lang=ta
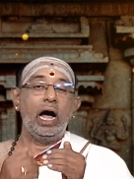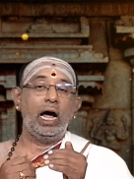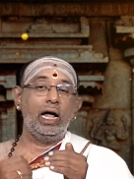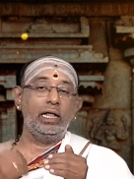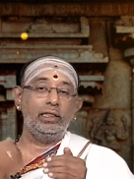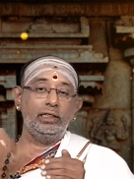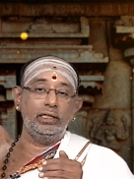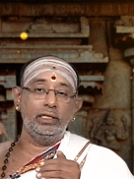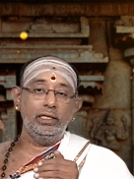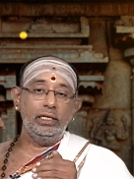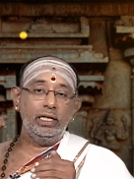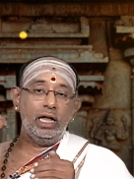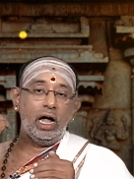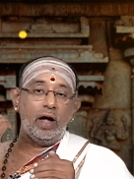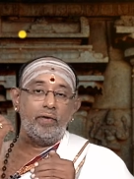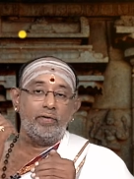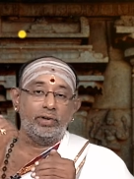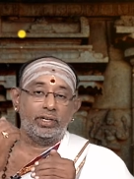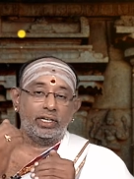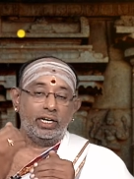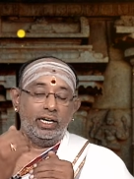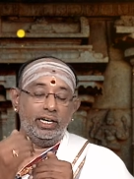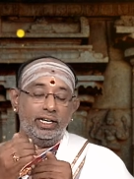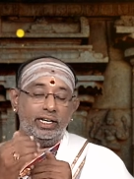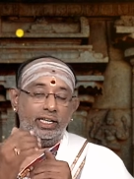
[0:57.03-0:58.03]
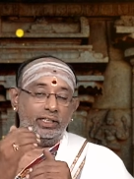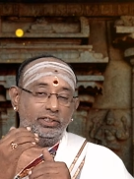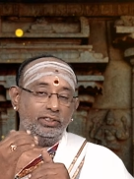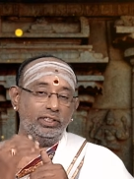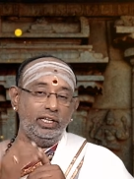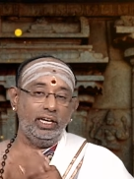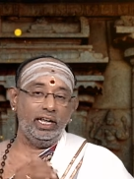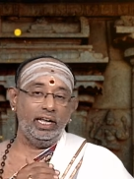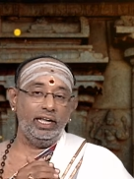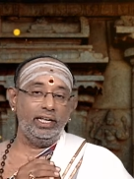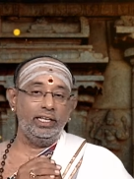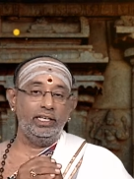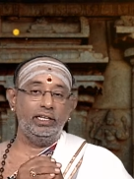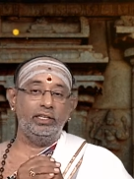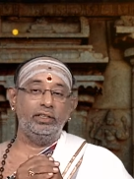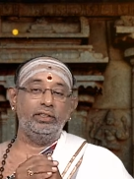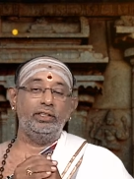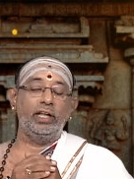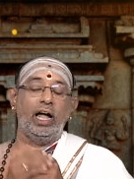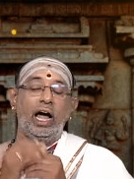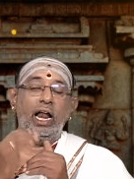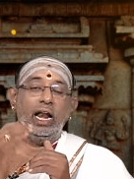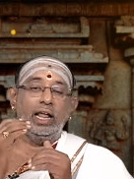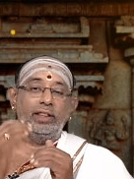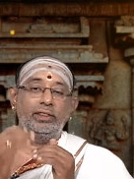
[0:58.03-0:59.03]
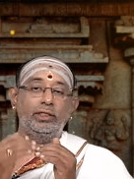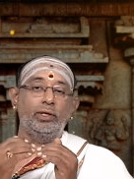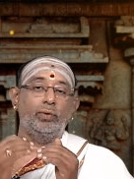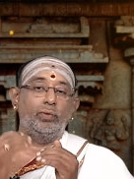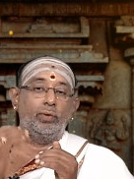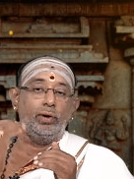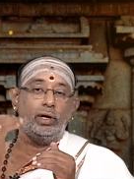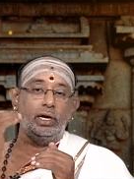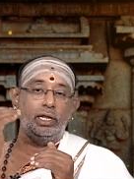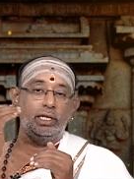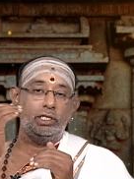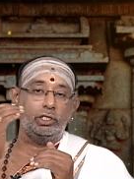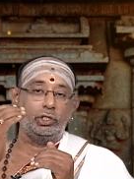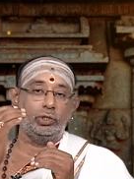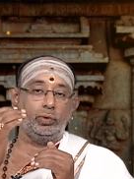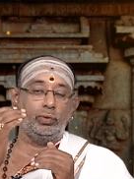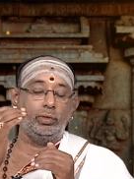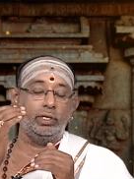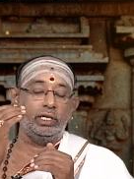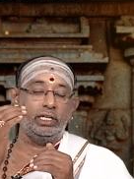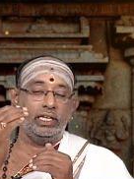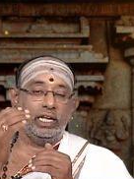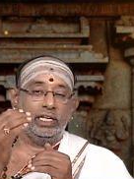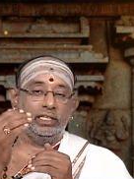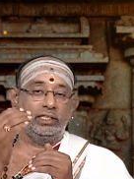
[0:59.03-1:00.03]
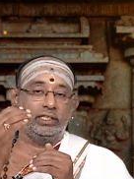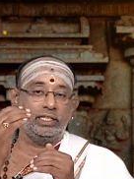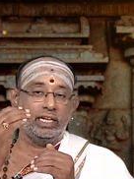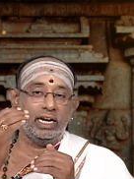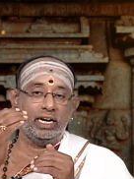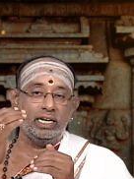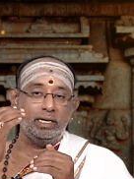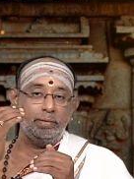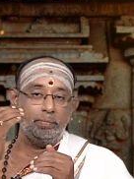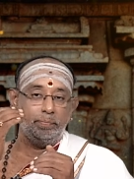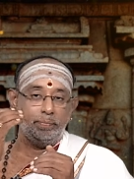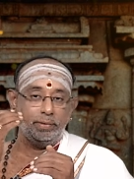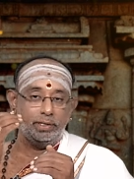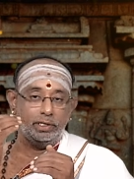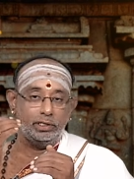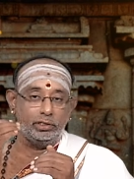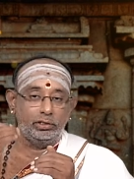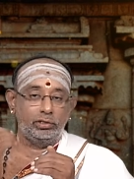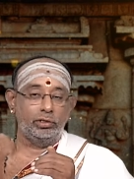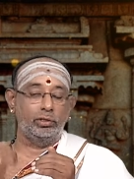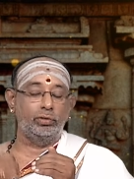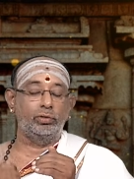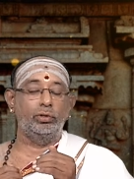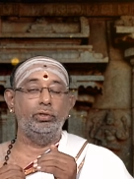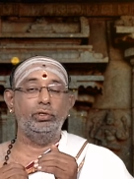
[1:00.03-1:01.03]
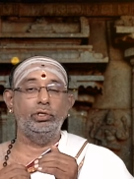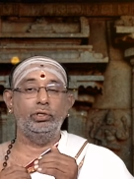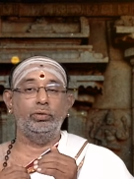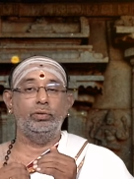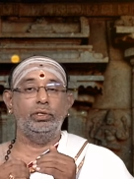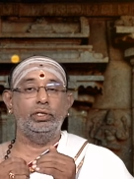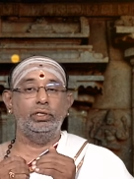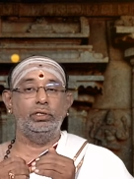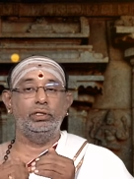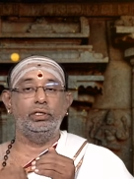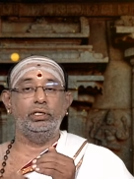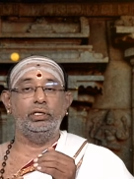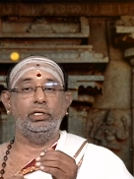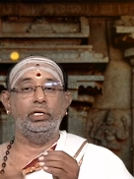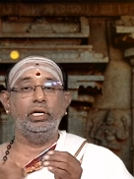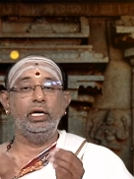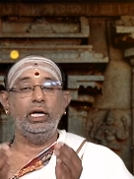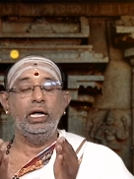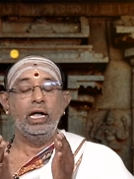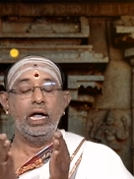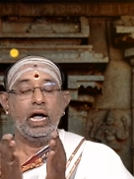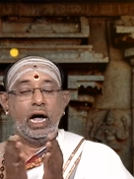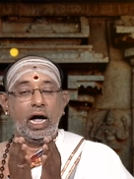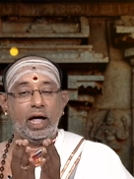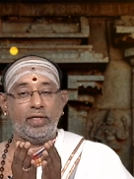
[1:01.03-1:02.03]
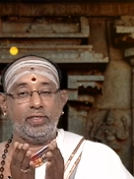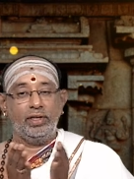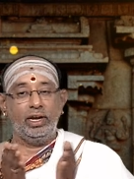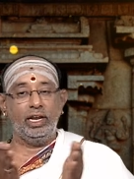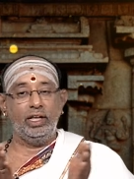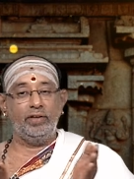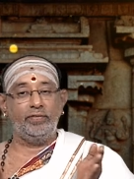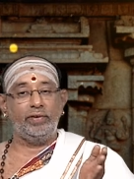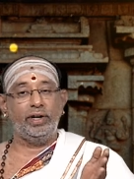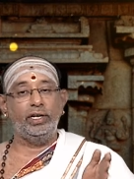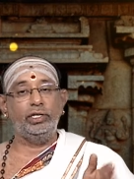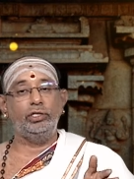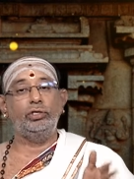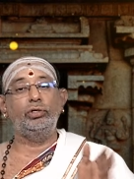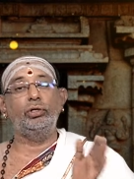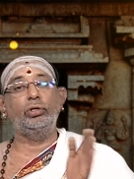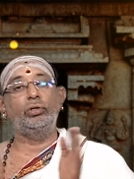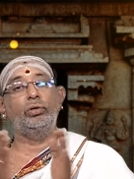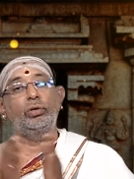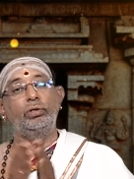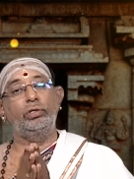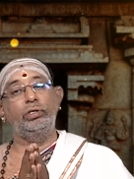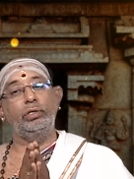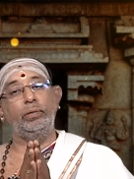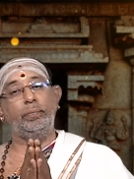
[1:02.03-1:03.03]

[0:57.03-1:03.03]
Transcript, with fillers: அது அவர்களிடத்திலே இருந்தால் அந்த ஓலைச்சுவடியை தேடி பிடித்து கொண்டு வந்து அதனை கொண்டு